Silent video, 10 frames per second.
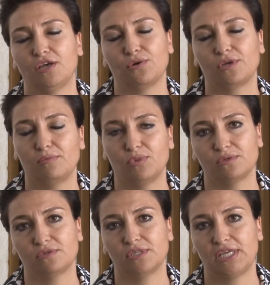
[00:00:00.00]
con il
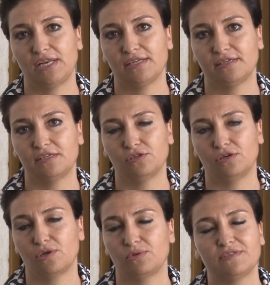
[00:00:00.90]
mondo del
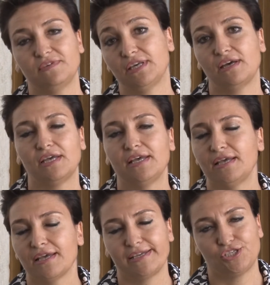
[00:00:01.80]
territorio, una sfida
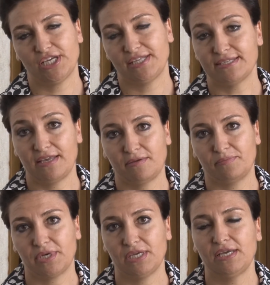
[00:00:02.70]
che c'è da
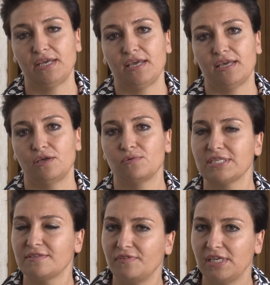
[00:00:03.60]
sempre ed è
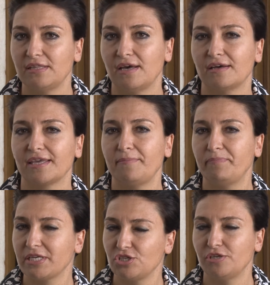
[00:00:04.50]
una sfida che è
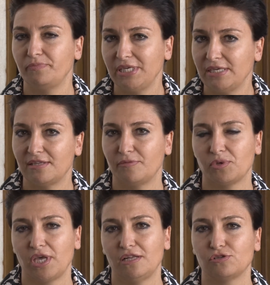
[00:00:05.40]
percepita
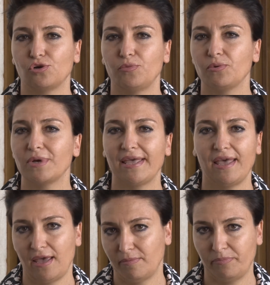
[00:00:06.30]
più che altro come un
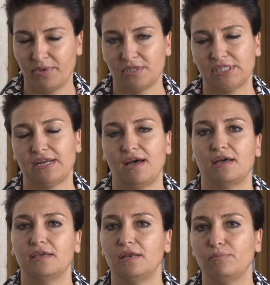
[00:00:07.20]
gap
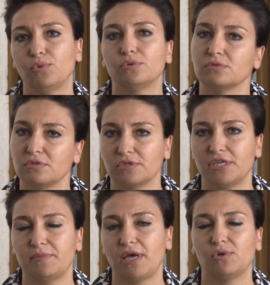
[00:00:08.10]
tra il mondo,
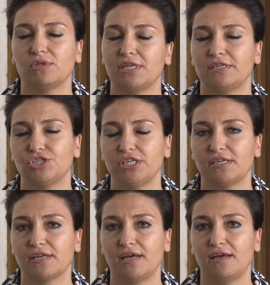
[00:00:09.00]
chiamiamolo, della
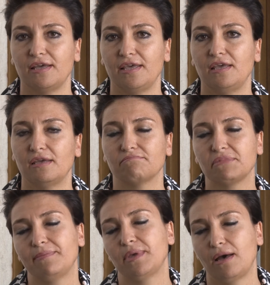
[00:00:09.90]
ricerca e
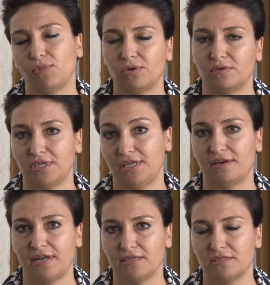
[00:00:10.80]
chiamiamolo il
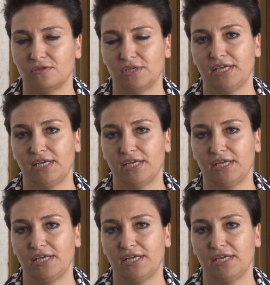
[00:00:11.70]
resto.